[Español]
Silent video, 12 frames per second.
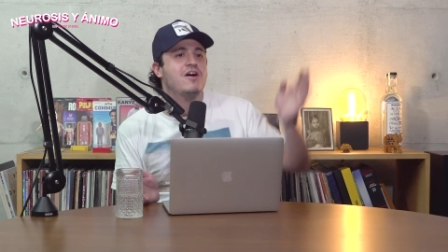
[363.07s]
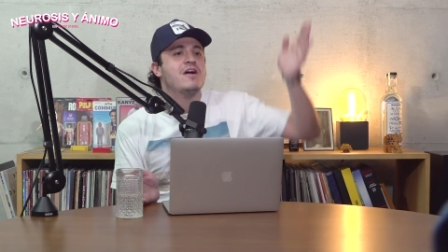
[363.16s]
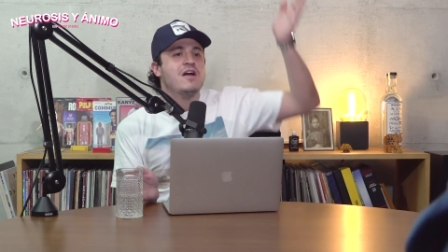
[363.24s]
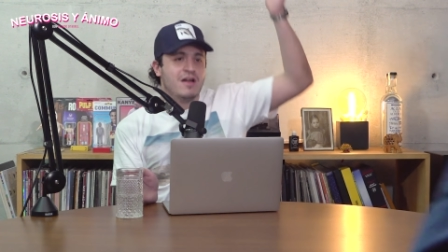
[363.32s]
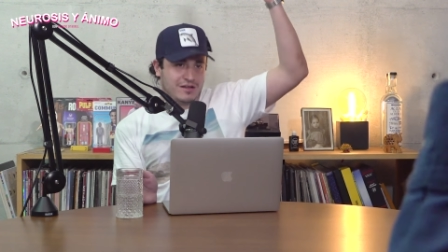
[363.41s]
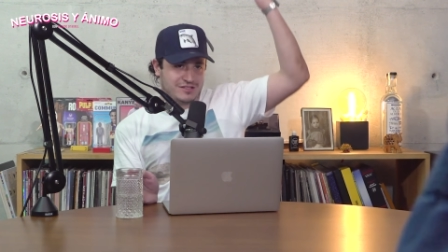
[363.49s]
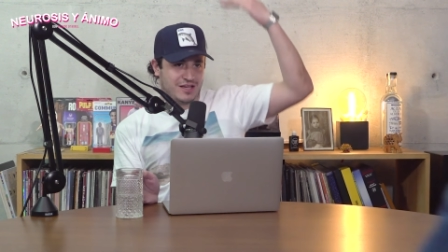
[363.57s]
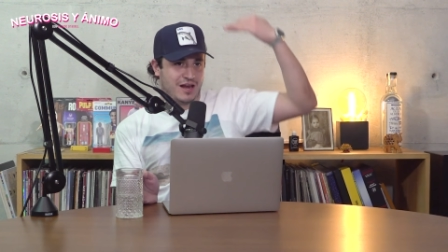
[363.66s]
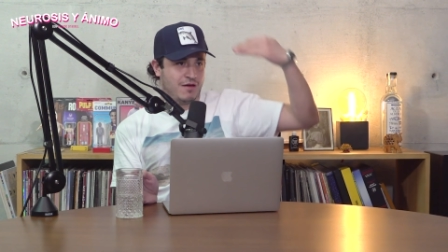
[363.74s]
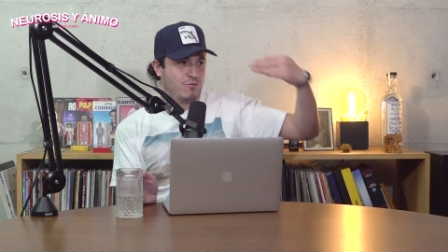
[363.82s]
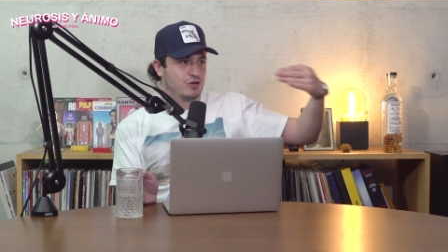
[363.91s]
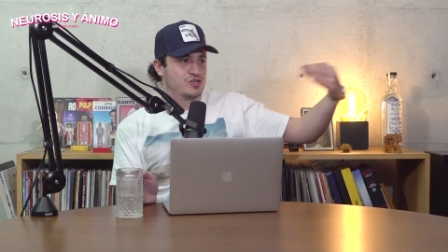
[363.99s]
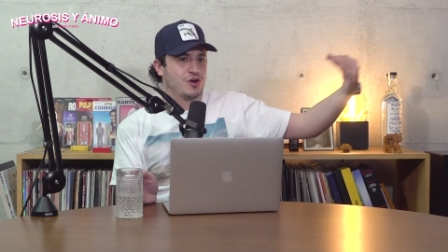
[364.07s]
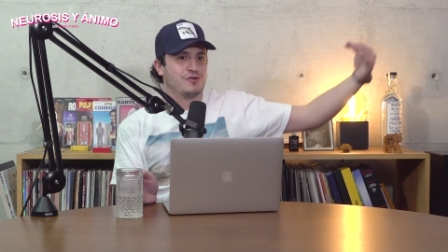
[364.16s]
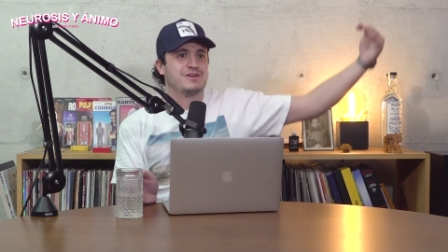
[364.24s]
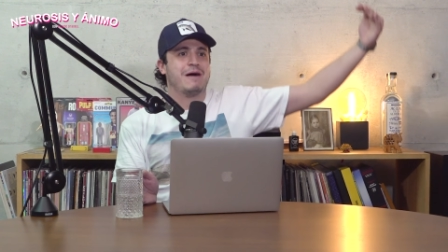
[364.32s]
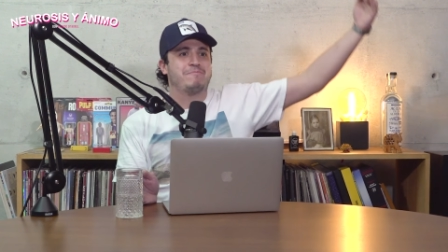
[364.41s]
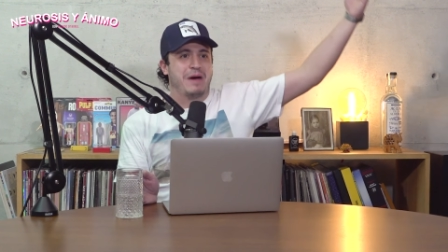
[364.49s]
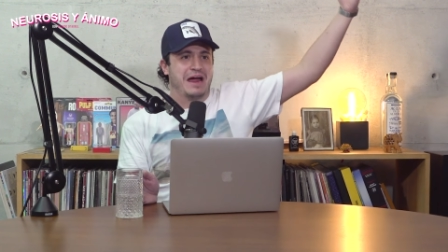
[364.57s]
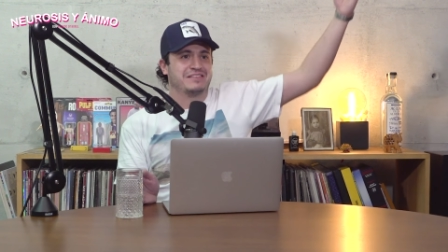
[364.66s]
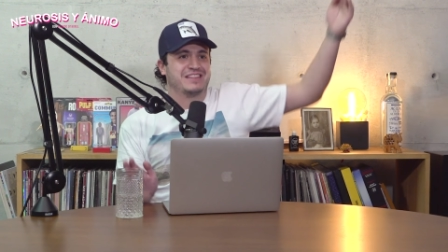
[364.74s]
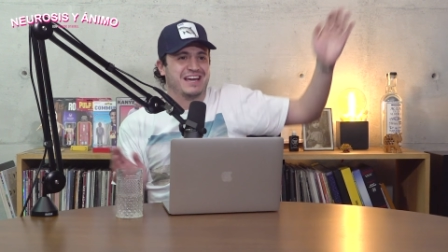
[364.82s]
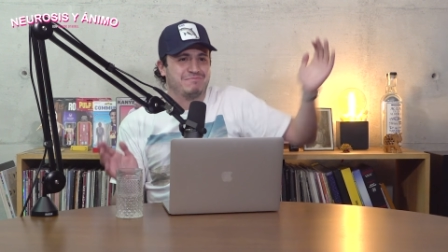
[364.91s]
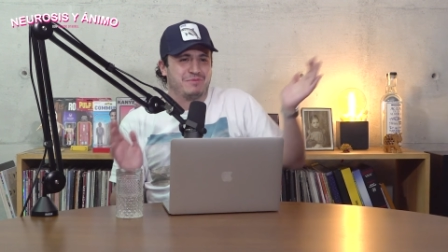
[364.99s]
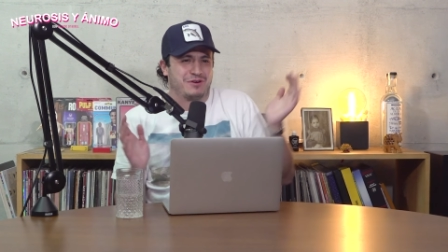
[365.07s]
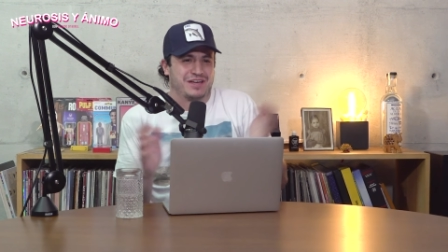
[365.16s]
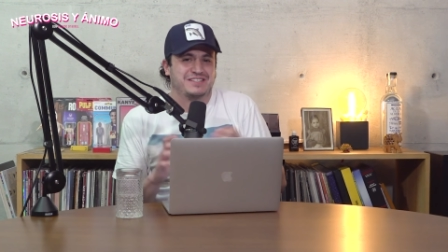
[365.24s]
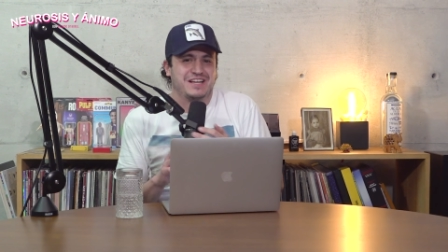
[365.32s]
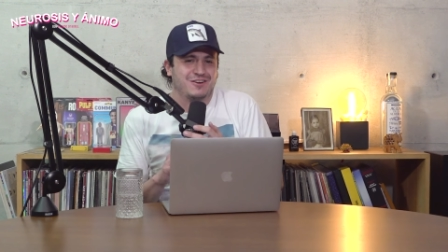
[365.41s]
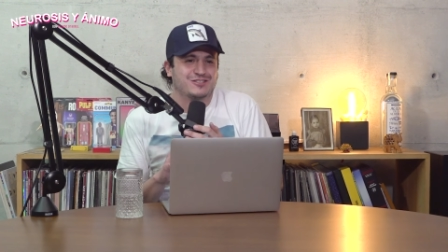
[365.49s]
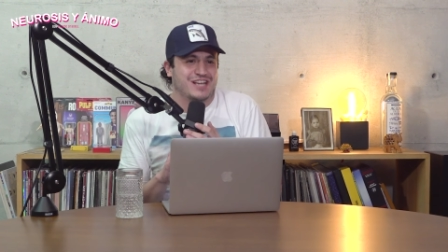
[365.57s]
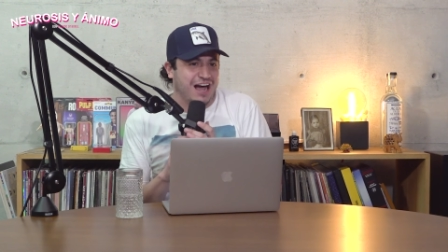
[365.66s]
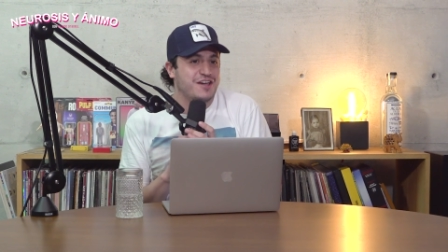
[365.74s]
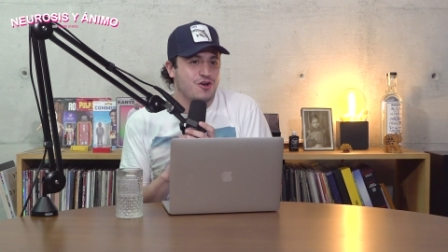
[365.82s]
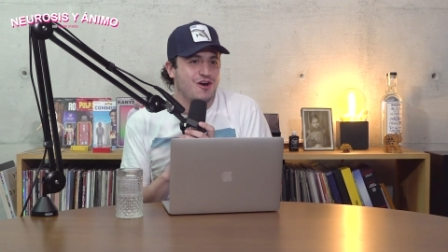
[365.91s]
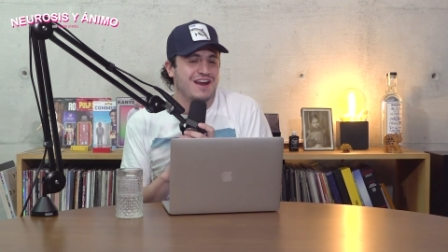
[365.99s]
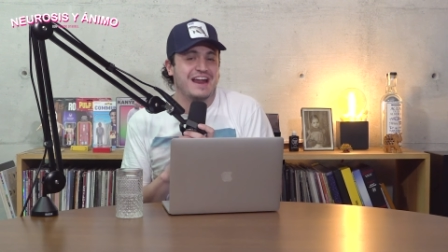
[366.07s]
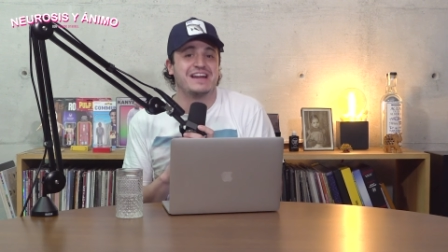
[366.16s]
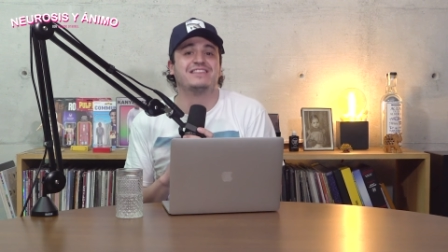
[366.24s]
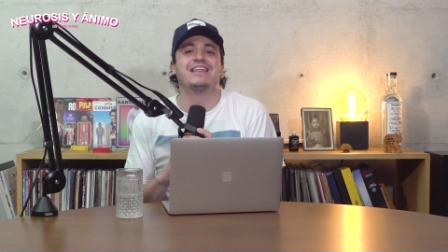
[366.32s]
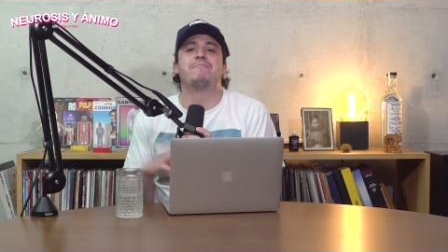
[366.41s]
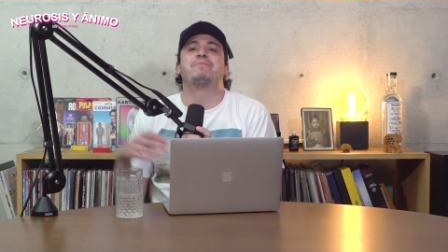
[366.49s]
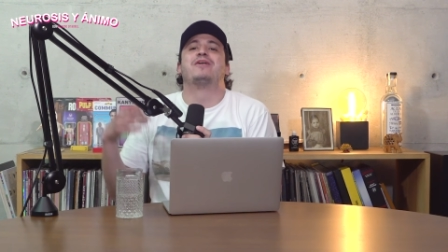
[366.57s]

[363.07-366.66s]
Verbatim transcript: Se le volaron Se le mochó una parte porque se nos cayó, la neta,